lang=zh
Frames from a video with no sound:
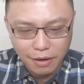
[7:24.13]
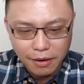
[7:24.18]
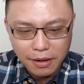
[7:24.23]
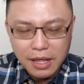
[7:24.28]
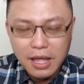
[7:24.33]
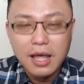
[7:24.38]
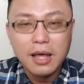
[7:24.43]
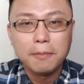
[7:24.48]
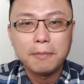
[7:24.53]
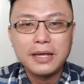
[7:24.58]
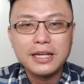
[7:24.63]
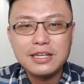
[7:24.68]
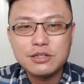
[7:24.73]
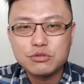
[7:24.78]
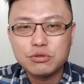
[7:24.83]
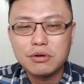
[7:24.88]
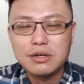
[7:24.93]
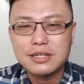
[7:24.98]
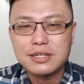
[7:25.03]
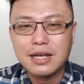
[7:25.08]
哦。banking
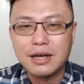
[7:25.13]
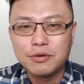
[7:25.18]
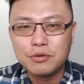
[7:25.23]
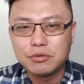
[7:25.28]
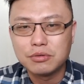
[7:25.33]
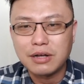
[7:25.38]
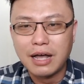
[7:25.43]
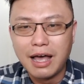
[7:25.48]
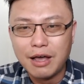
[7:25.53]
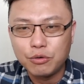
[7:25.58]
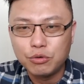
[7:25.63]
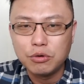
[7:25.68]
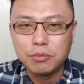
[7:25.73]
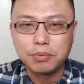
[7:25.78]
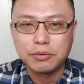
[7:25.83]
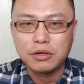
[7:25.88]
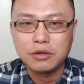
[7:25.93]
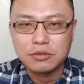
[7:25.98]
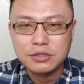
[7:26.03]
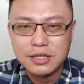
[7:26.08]
数位账户开户
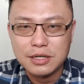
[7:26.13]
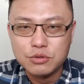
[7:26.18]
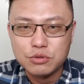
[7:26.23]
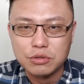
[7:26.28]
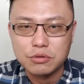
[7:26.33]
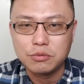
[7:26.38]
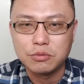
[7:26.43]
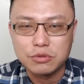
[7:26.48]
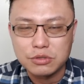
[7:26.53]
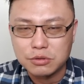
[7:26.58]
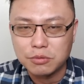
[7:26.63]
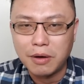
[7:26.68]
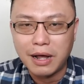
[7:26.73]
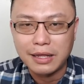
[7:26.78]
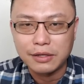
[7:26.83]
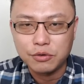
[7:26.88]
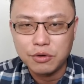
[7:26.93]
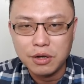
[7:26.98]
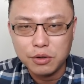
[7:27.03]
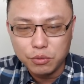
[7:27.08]
不用先存五十
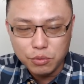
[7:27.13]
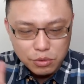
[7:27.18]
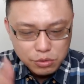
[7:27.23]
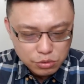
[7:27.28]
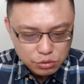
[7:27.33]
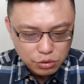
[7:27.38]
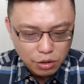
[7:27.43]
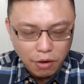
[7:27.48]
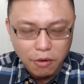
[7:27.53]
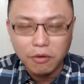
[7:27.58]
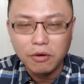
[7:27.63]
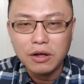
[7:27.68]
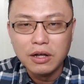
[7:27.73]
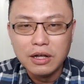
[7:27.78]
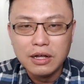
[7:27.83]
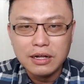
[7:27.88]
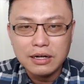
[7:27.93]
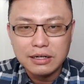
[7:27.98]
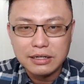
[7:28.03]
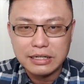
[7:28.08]
万，因为运筹
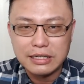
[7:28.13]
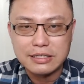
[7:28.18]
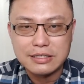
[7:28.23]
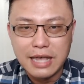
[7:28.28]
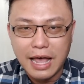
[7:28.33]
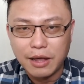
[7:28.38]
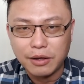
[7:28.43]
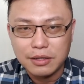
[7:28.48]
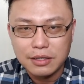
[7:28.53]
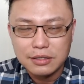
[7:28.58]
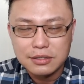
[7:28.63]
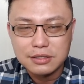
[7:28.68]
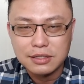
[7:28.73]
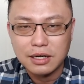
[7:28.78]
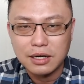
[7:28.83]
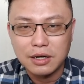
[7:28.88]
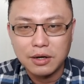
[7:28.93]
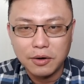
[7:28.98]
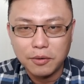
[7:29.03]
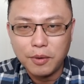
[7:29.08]
理财这
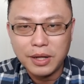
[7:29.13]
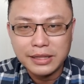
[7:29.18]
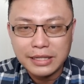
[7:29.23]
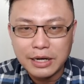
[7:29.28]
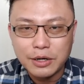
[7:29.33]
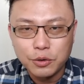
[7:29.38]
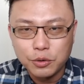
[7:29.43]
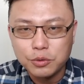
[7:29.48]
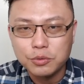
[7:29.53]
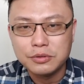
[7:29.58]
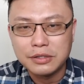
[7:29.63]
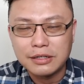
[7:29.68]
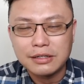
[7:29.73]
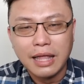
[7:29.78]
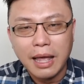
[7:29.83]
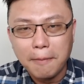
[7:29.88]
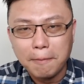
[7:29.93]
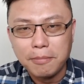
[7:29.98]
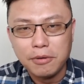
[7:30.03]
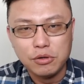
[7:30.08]
个万能户呢，
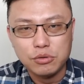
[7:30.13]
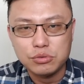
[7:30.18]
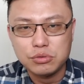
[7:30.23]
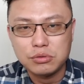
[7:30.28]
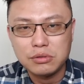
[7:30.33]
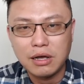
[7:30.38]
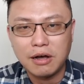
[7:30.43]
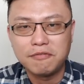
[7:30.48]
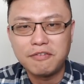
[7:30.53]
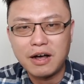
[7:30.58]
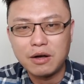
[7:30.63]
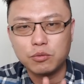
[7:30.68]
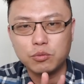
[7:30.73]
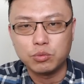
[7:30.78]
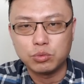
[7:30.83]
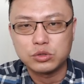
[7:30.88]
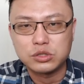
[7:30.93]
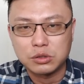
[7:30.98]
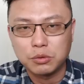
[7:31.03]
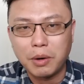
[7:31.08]
它必须要放
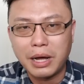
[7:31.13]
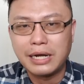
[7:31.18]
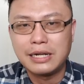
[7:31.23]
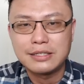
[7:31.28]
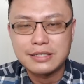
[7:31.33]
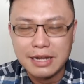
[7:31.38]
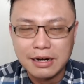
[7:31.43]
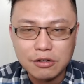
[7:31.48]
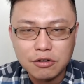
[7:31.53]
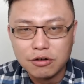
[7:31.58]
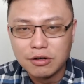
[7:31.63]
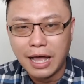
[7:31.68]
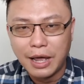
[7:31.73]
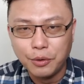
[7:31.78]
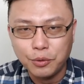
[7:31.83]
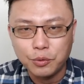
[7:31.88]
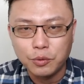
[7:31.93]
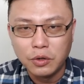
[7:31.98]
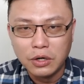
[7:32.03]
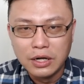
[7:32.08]
五十万你才能够开
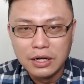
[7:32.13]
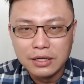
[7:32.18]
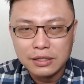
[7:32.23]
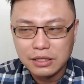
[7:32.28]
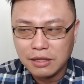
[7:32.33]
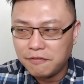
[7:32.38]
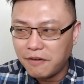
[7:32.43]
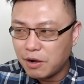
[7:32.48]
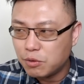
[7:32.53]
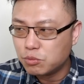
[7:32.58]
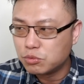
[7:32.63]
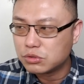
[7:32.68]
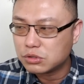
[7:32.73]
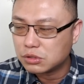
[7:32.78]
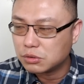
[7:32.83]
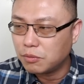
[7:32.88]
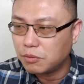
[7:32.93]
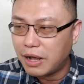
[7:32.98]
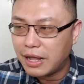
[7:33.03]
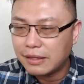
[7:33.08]
户。你放五
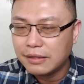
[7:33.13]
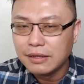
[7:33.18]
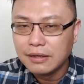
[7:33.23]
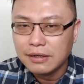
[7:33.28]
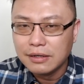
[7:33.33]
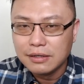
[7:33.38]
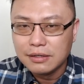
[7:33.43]
十万